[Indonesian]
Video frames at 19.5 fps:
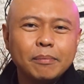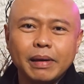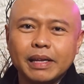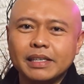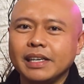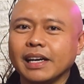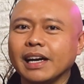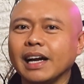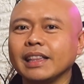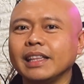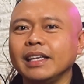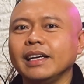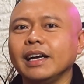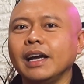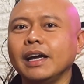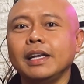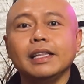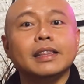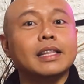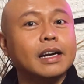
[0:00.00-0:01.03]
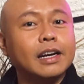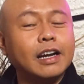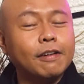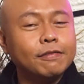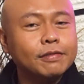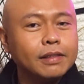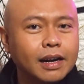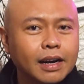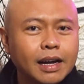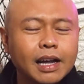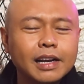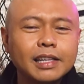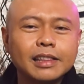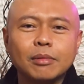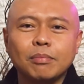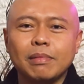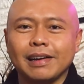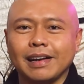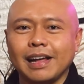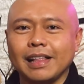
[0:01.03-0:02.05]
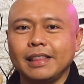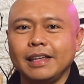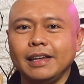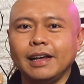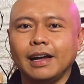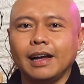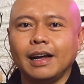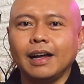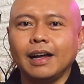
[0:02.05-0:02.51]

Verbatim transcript: PJK3 ini terdaftar nggak di teman K3?